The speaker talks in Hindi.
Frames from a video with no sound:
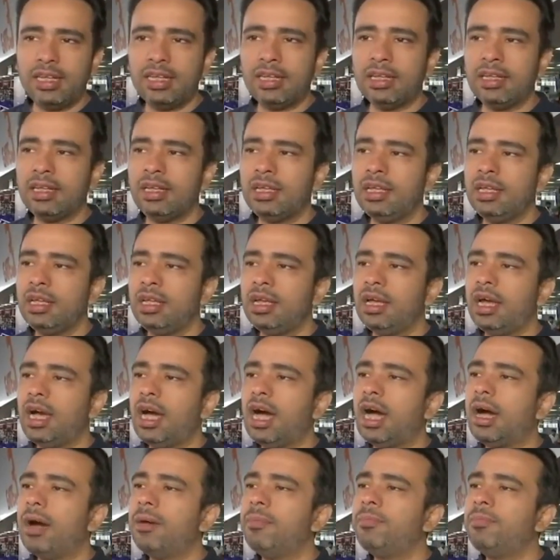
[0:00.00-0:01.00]

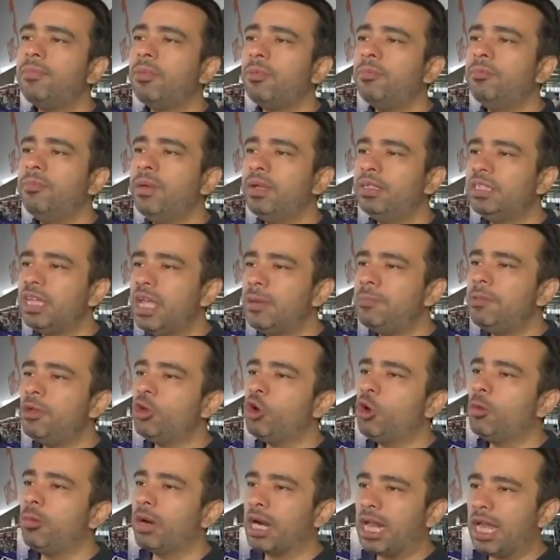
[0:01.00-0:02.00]
हैं
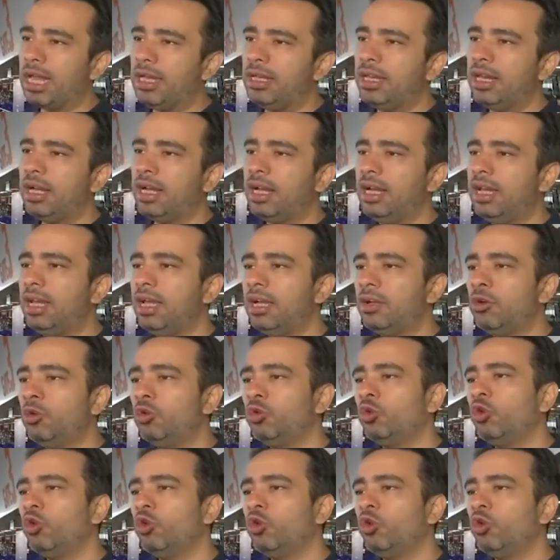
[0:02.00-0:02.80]
बीजेपी को बढ़ाने के लिए